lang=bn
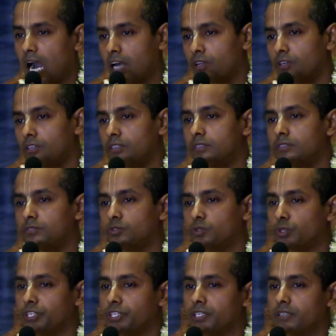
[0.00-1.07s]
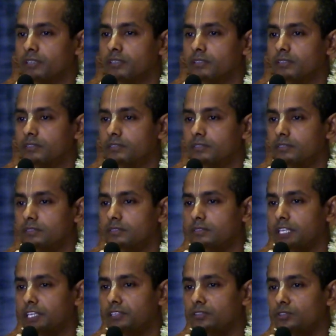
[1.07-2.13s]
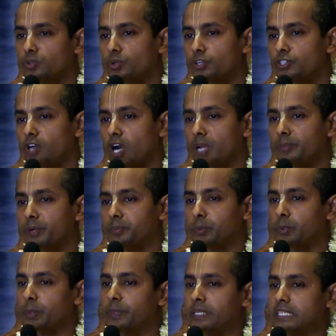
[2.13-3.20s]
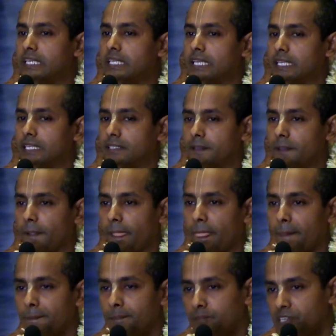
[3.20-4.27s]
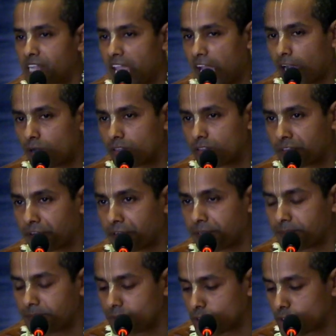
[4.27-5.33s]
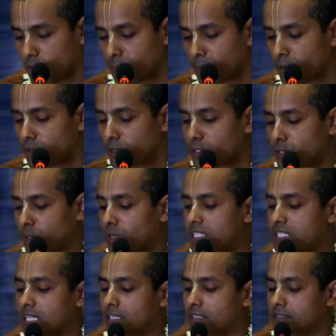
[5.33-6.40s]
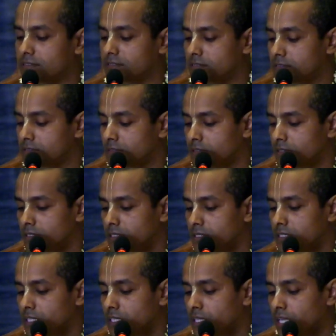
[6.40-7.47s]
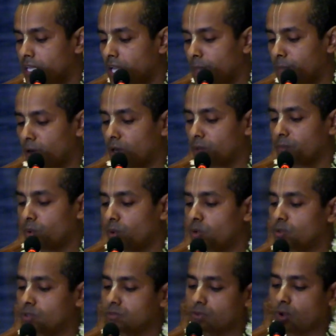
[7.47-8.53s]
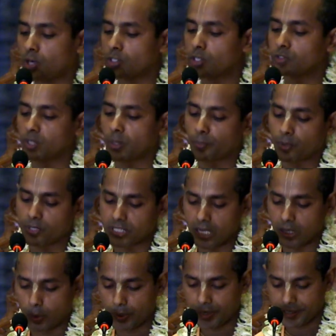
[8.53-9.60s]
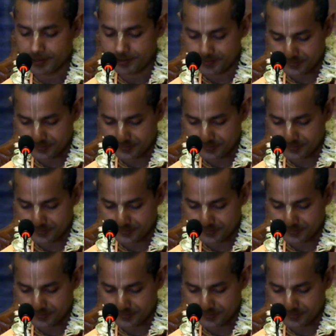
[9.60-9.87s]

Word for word: আরও দুই তিন দুই জন্ম পূর্বে থেকেই একত্রে জন্মগ্রহণ করেছেন এবং বহুত কঠোর তপস্যা করে